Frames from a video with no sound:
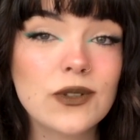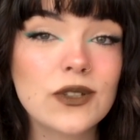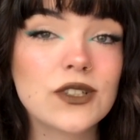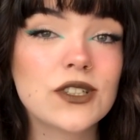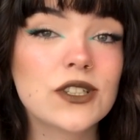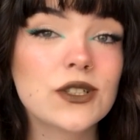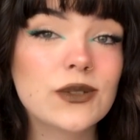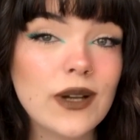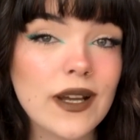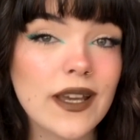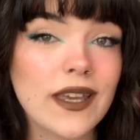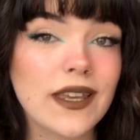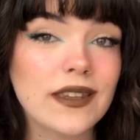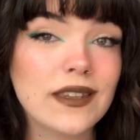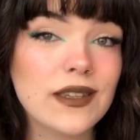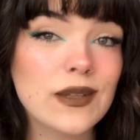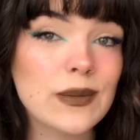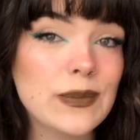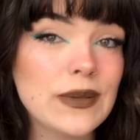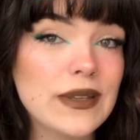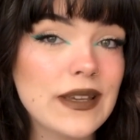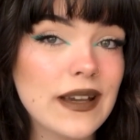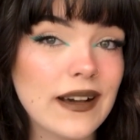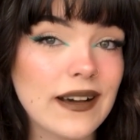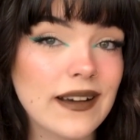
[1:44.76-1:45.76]
ułożyła jej
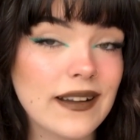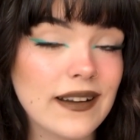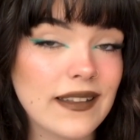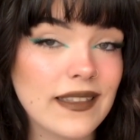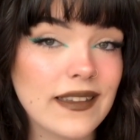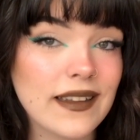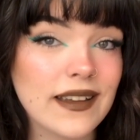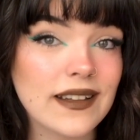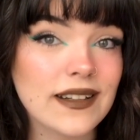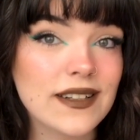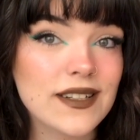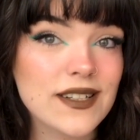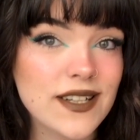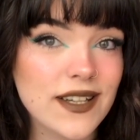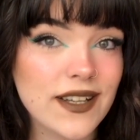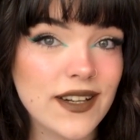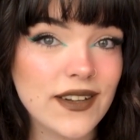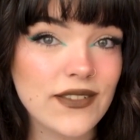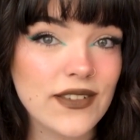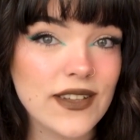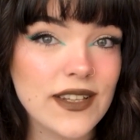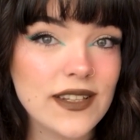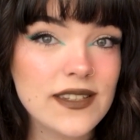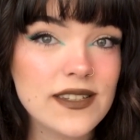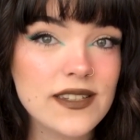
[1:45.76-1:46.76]
TBR na
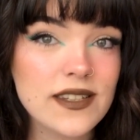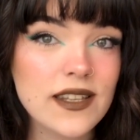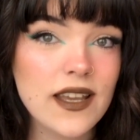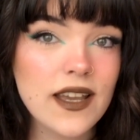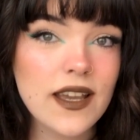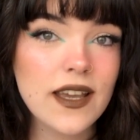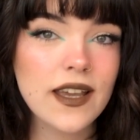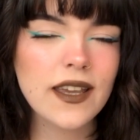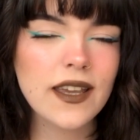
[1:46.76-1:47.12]
czerwiec